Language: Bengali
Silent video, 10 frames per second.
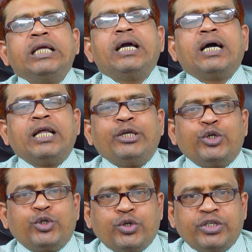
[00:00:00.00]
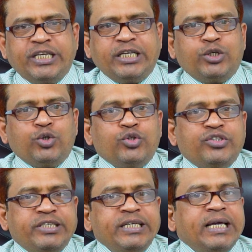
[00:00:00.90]
লিগালাইজেশন সেটি শুধু
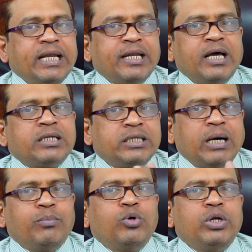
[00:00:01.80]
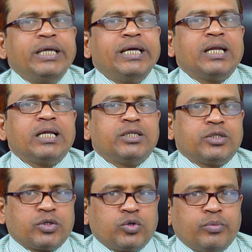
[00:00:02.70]
সিঙ্গেল না ডাবল
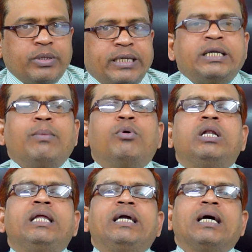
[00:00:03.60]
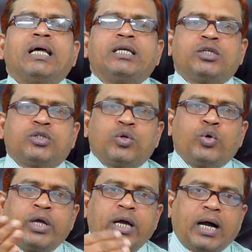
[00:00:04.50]
লিগালাইজেশন হবে ডাবল লিগালাইজেশন
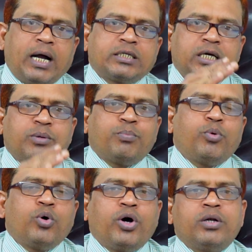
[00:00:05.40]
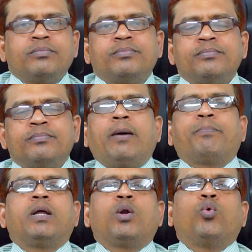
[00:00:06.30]
হয়ে আসার পর
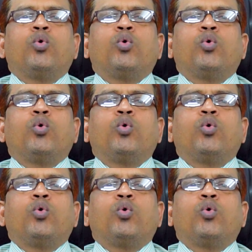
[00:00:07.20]
আপনার